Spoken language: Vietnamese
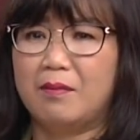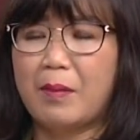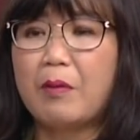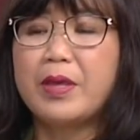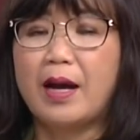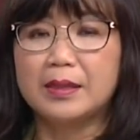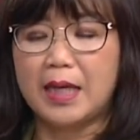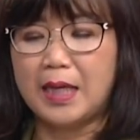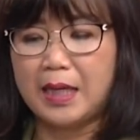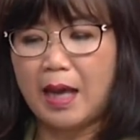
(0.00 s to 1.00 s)
bao giờ
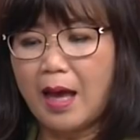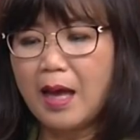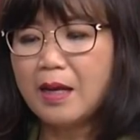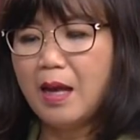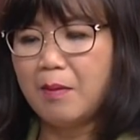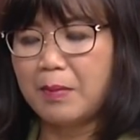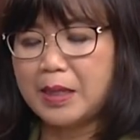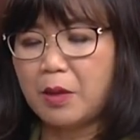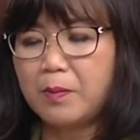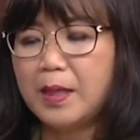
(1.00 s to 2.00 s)
thì hết mà
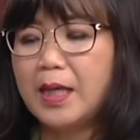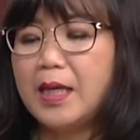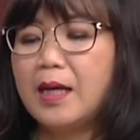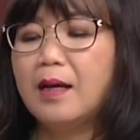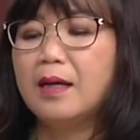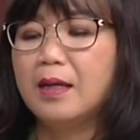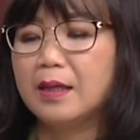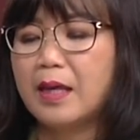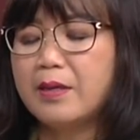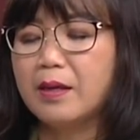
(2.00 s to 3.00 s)
trong khi á
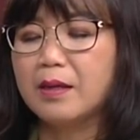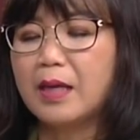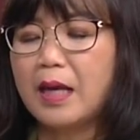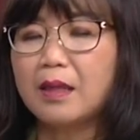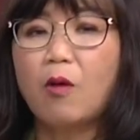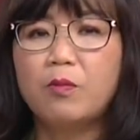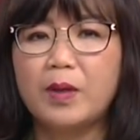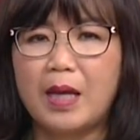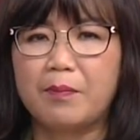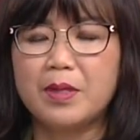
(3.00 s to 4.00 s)
cái những cái thông
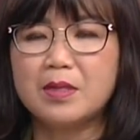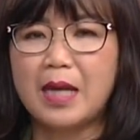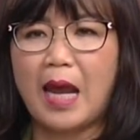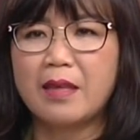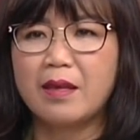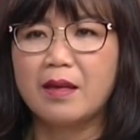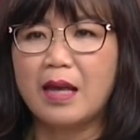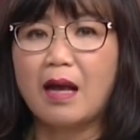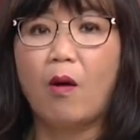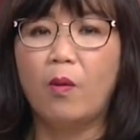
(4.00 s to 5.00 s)
điệp đưa ra những
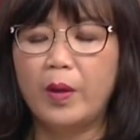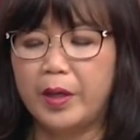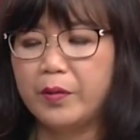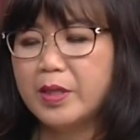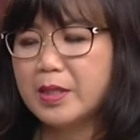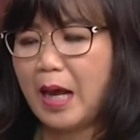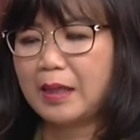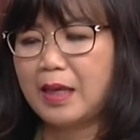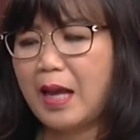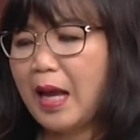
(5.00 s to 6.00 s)
cái khẩu hiệu đưa
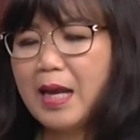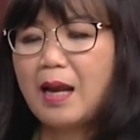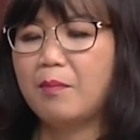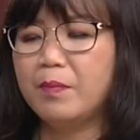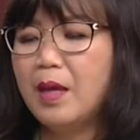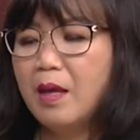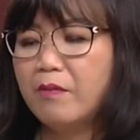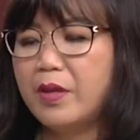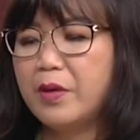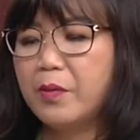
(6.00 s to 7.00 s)
ra thì hay lắm
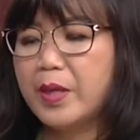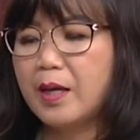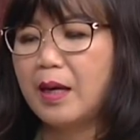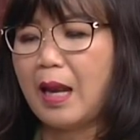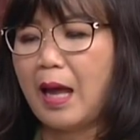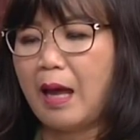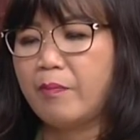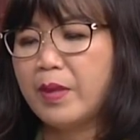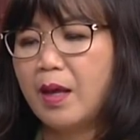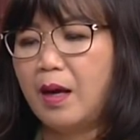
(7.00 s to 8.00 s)
ví dụ như là
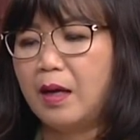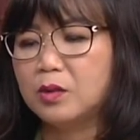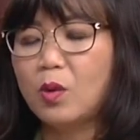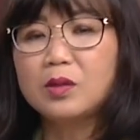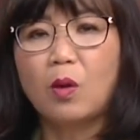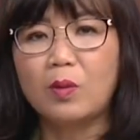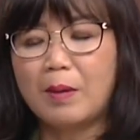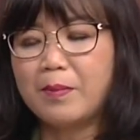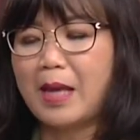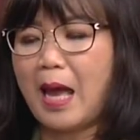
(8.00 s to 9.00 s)
à, tuân thủ
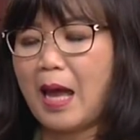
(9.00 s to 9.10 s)
5 k